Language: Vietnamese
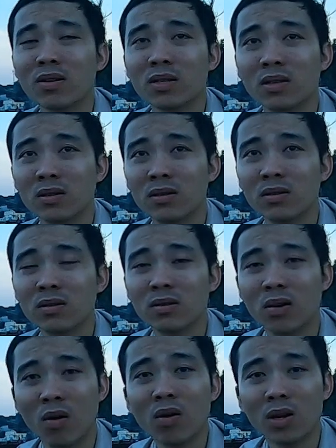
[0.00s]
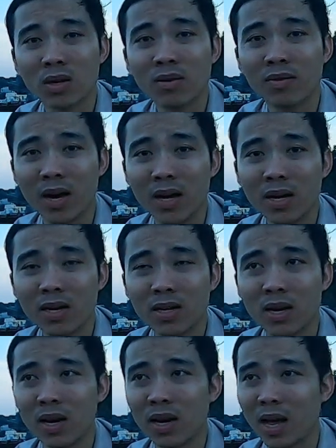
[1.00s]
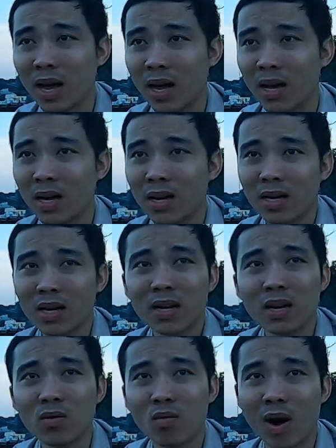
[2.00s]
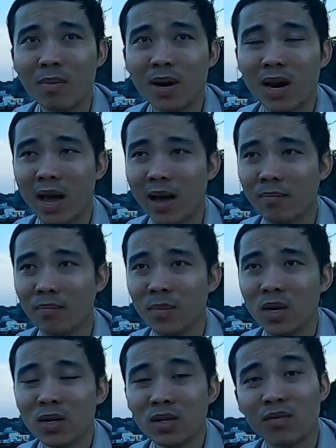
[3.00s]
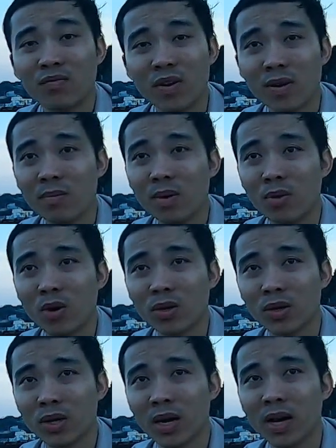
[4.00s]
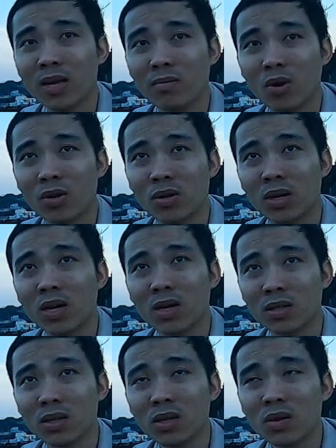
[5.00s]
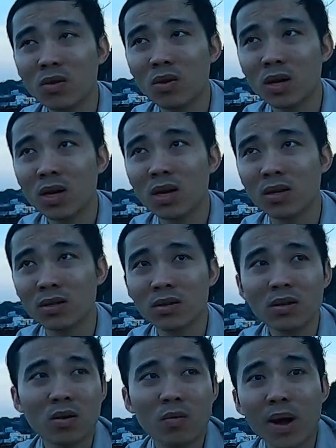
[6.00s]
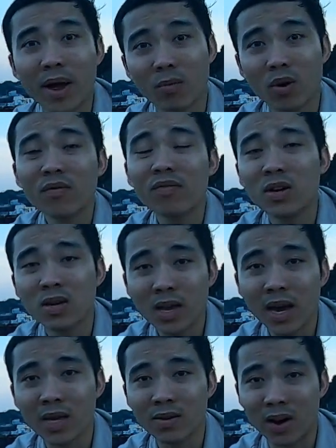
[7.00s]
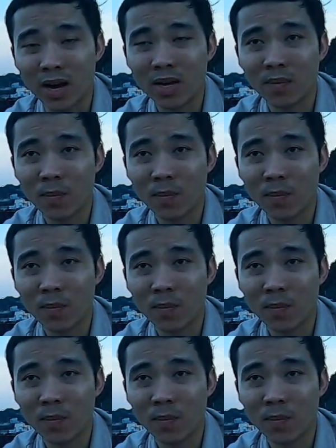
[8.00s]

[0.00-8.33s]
sự nỗ lực như vậy á, nên là cái kết quả mình làm chụp phim á mọi người kể cho mọi người cái lần trước luôn cái lần trước cũng hẹn một cái phi trang như vậy